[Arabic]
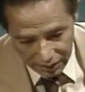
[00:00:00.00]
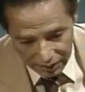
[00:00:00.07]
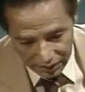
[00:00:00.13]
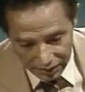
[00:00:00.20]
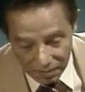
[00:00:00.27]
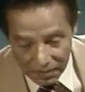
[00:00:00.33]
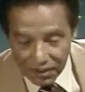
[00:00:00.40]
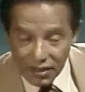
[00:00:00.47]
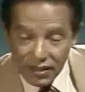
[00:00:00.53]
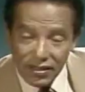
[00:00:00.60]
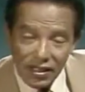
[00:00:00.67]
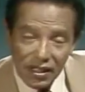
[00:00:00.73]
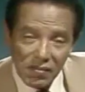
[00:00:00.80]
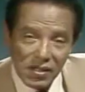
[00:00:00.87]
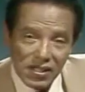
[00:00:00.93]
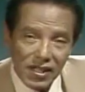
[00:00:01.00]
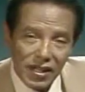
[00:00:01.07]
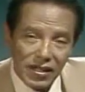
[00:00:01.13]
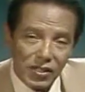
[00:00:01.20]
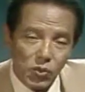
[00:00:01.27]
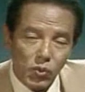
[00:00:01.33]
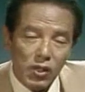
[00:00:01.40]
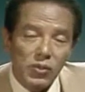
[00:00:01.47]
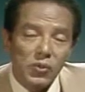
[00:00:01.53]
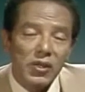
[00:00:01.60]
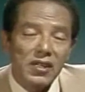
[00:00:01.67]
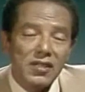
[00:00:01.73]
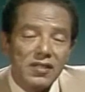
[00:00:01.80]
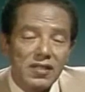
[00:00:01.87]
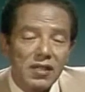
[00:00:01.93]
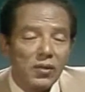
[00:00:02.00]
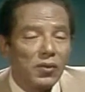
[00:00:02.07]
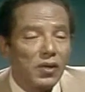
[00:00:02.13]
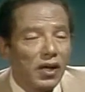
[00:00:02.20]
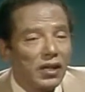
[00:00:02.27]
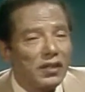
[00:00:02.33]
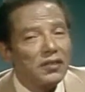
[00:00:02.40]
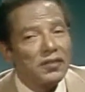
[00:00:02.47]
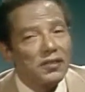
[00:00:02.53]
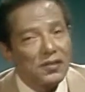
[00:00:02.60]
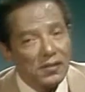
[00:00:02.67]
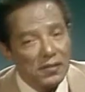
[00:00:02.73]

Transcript: نمرة اتنين مسألة وينزل الغيث